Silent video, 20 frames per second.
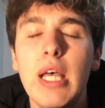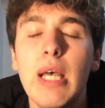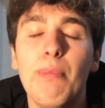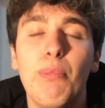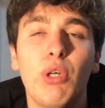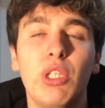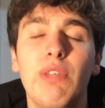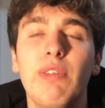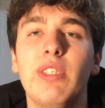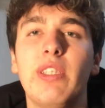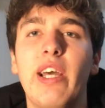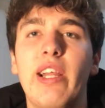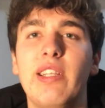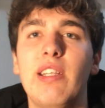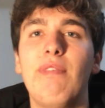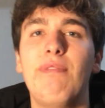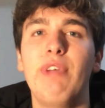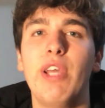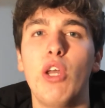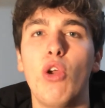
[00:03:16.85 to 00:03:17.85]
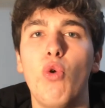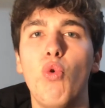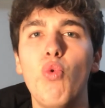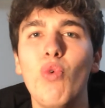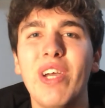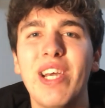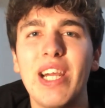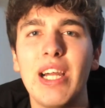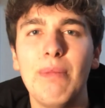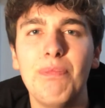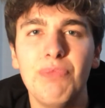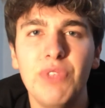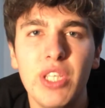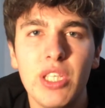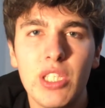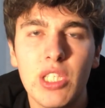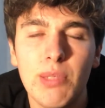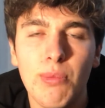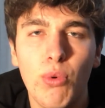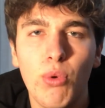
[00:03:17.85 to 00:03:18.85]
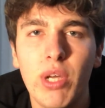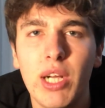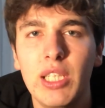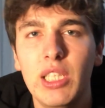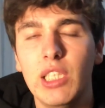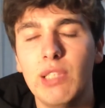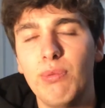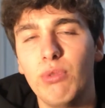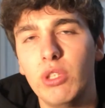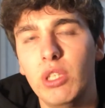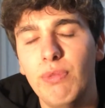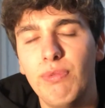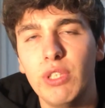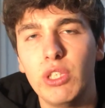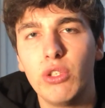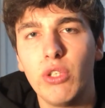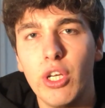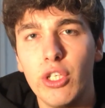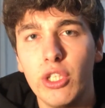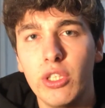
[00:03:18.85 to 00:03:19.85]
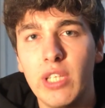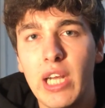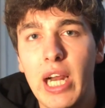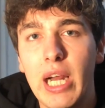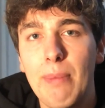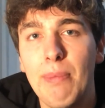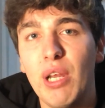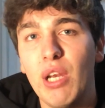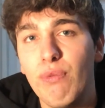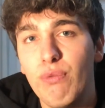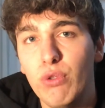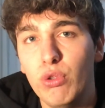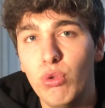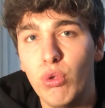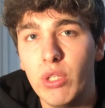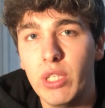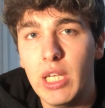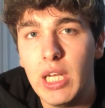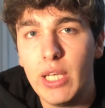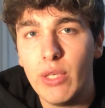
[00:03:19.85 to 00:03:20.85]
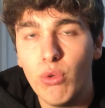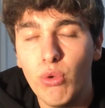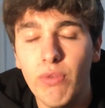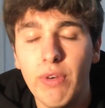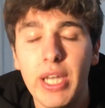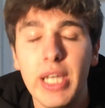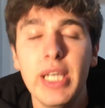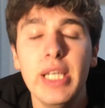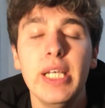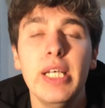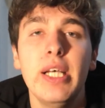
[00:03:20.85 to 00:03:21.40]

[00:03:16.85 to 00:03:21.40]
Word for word: può diventare davvero un grandissimo, un grandissimo difensore centrale per il futuro della Juve.